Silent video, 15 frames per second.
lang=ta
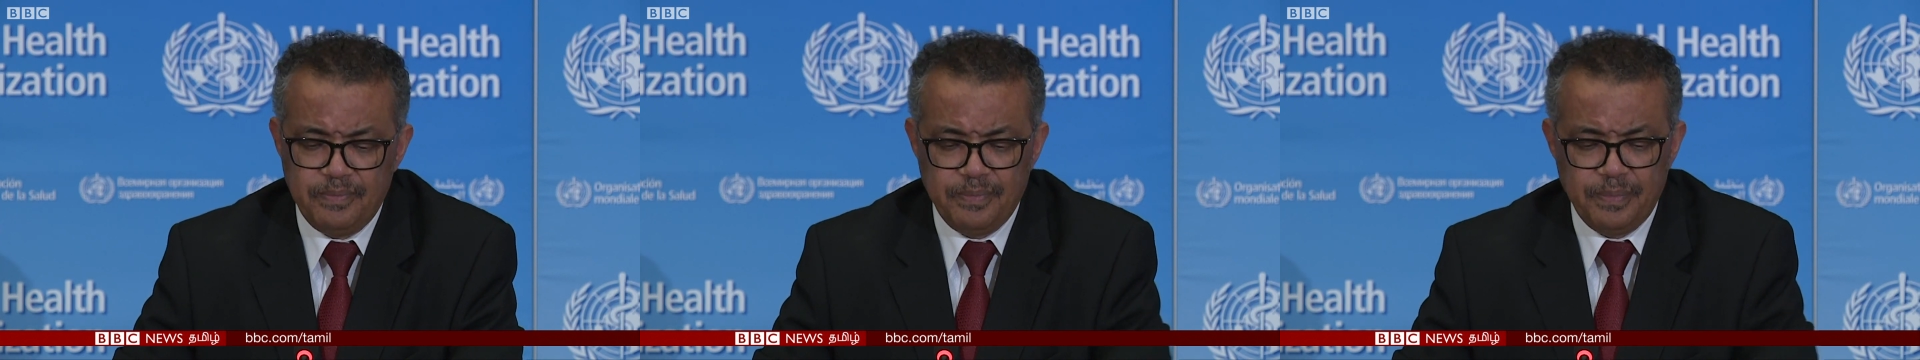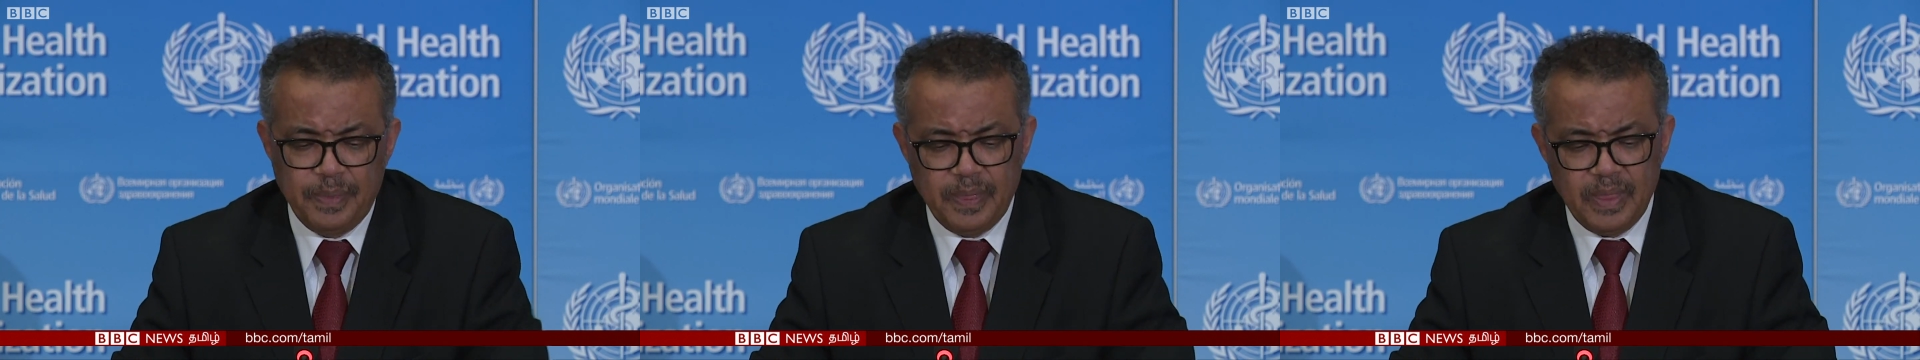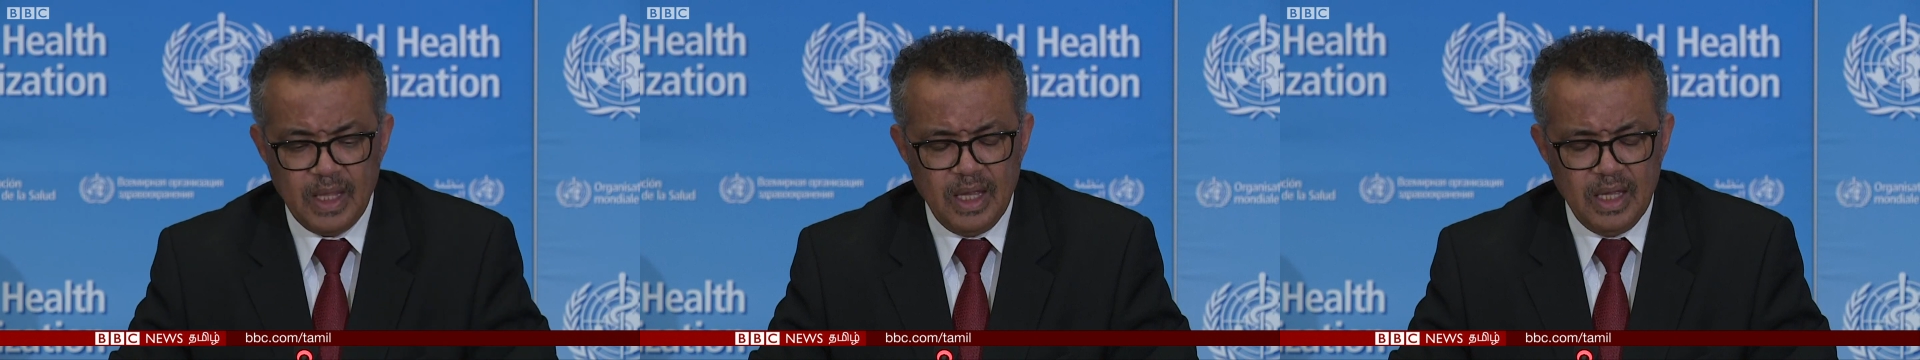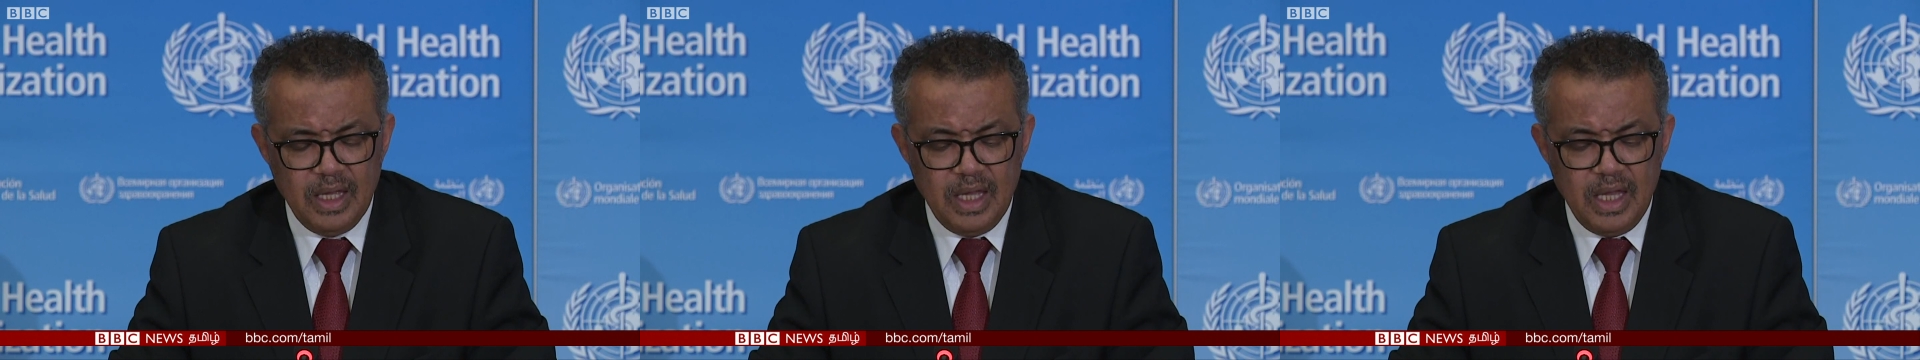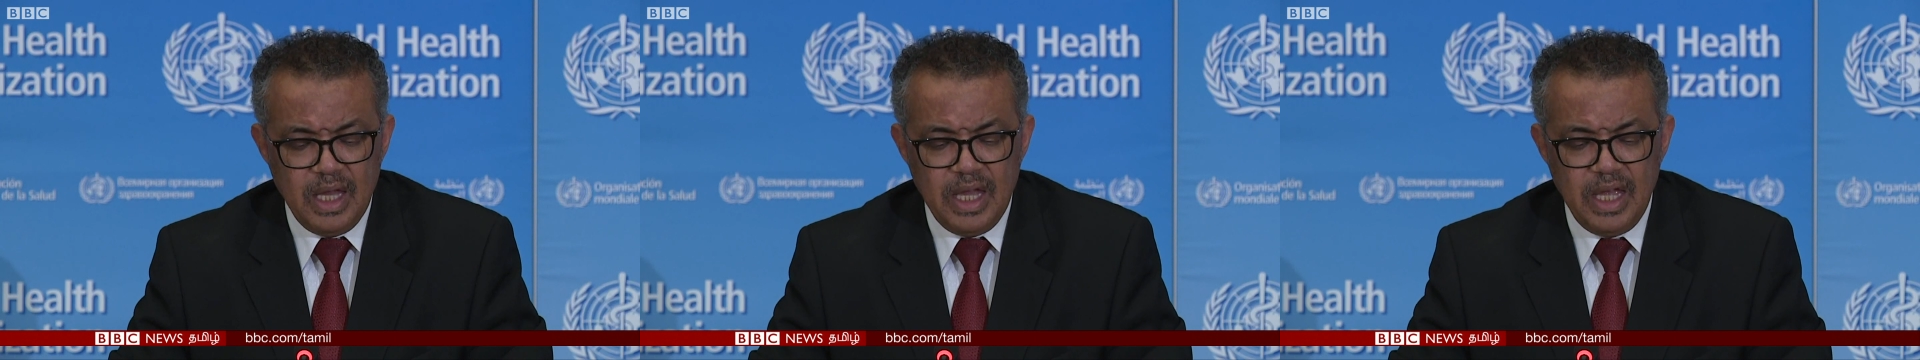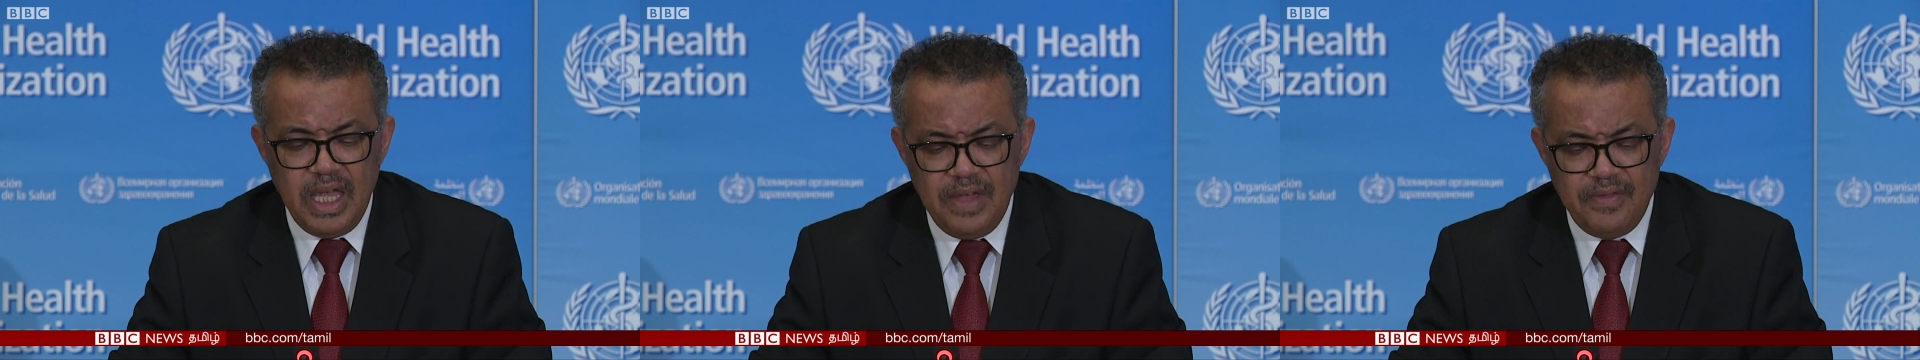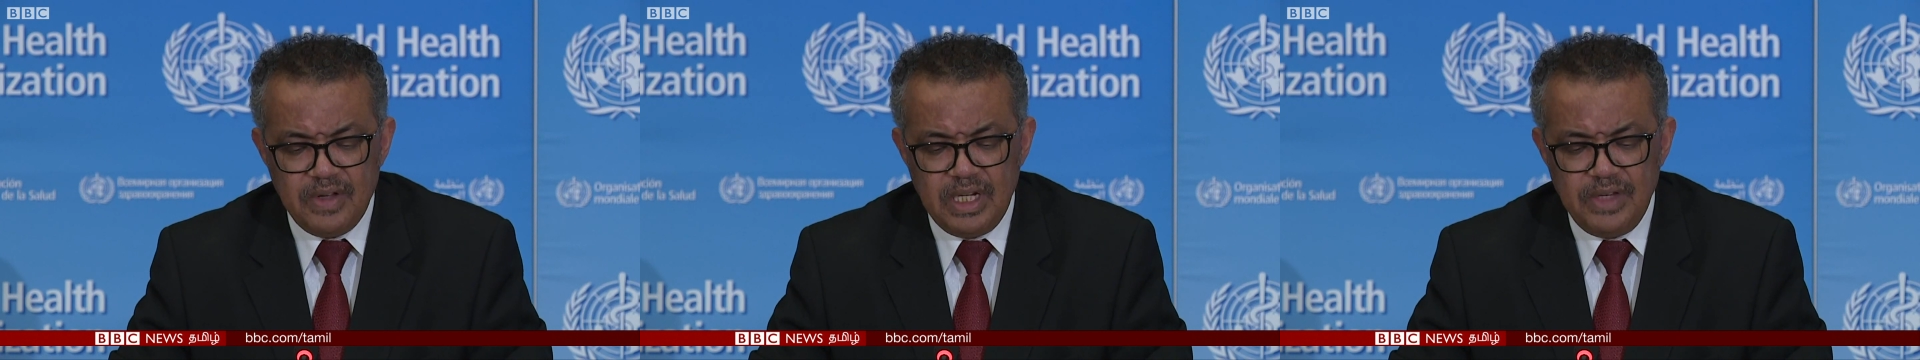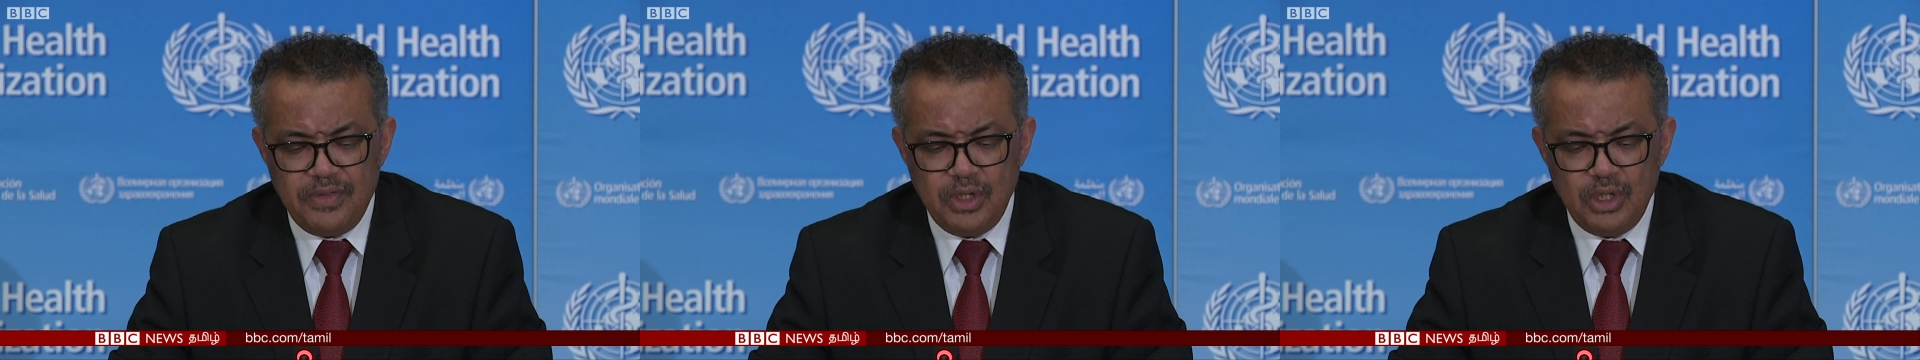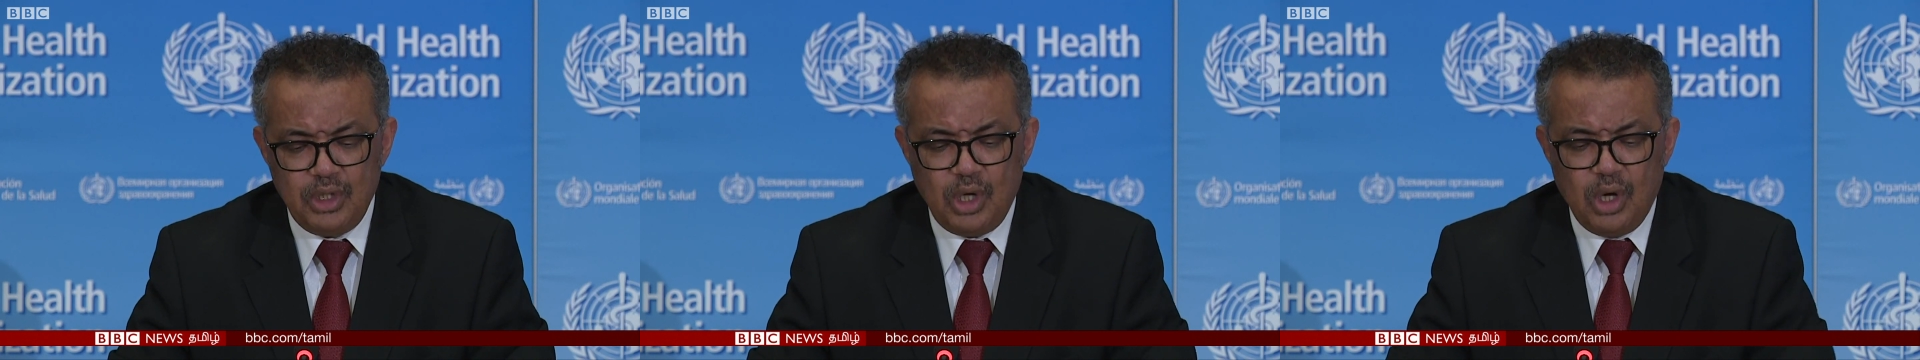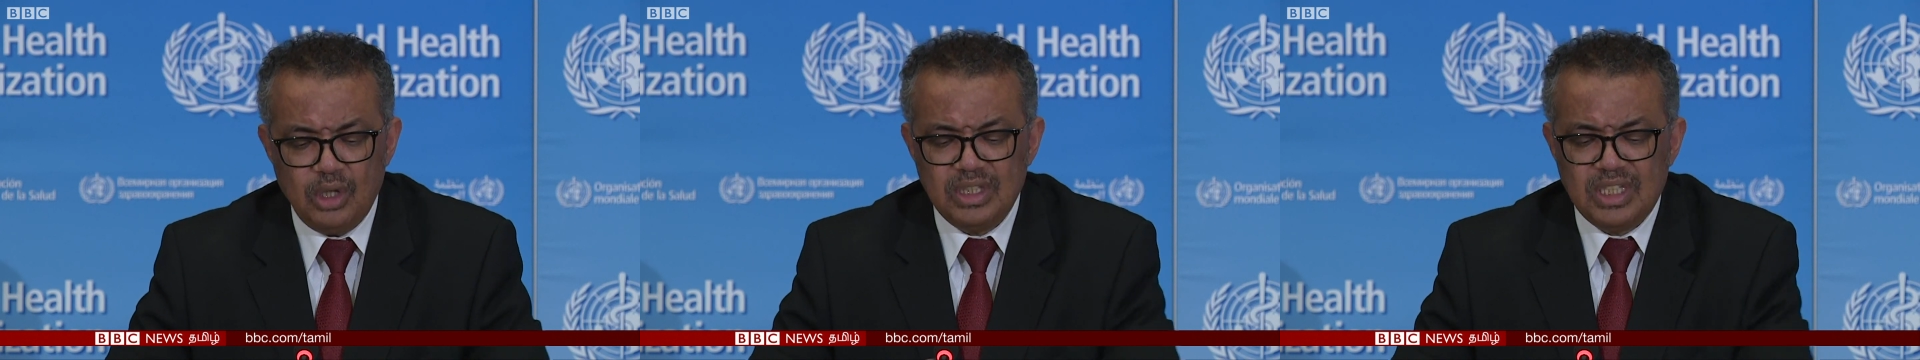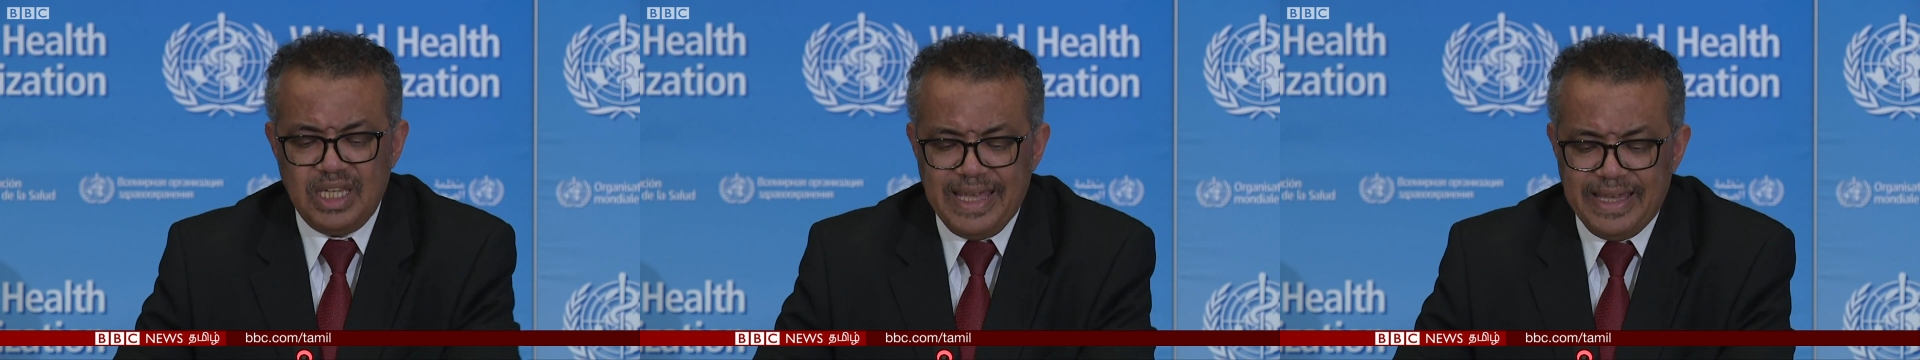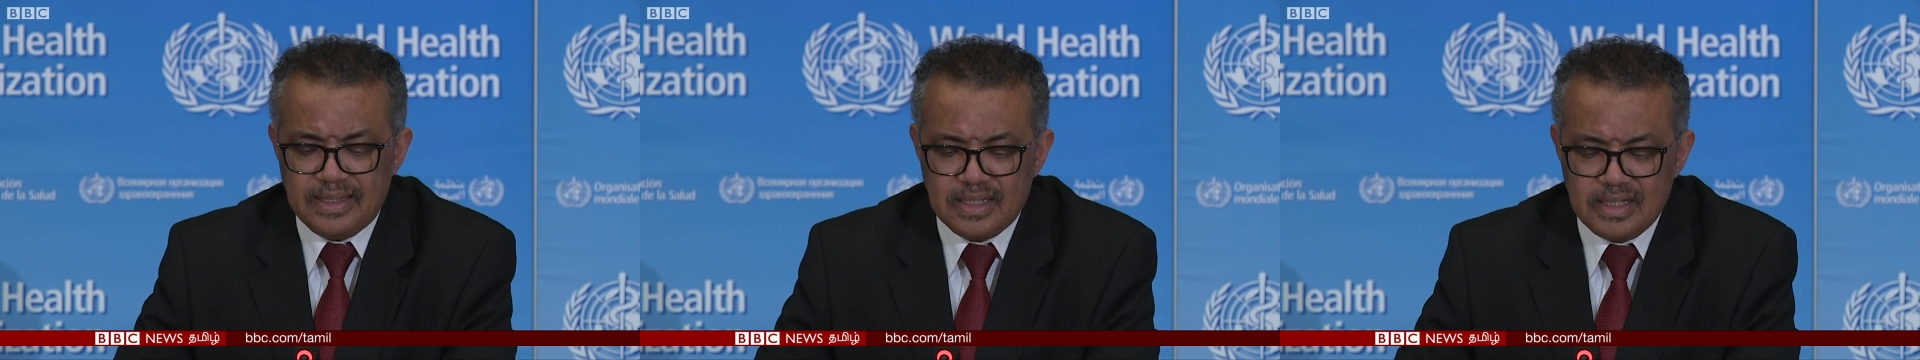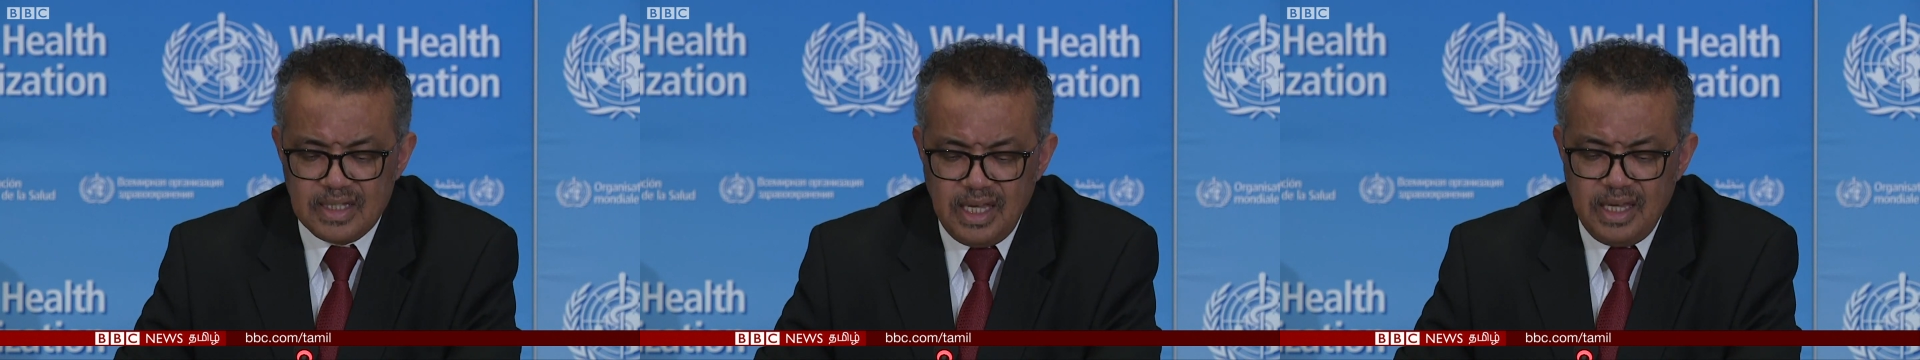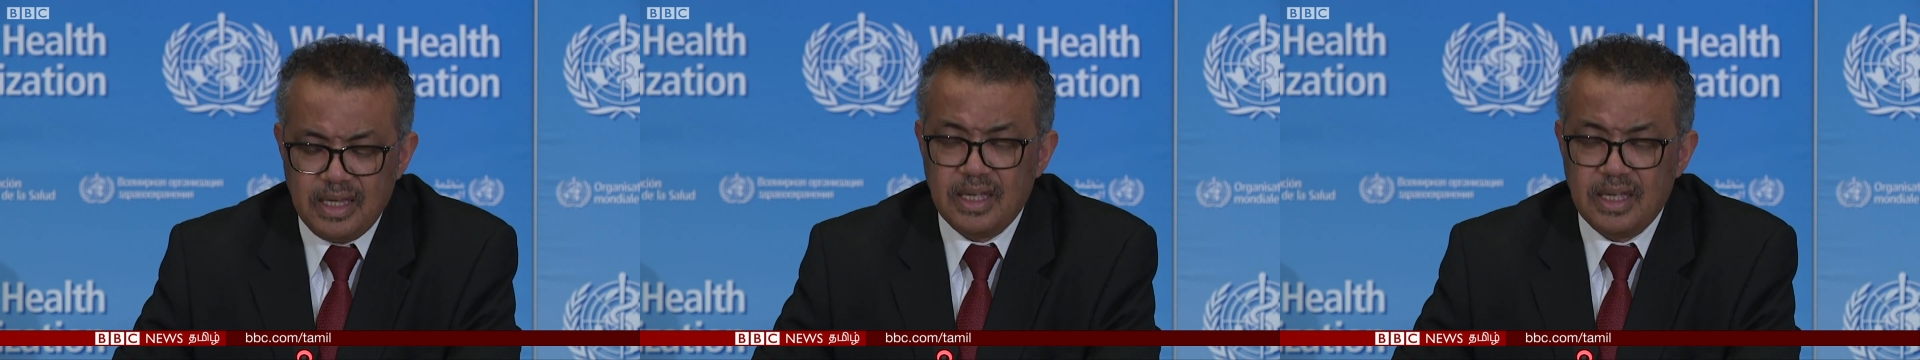அல்லது நீங்கள் மரணிக்க காரணமாக கூட அமையலாம்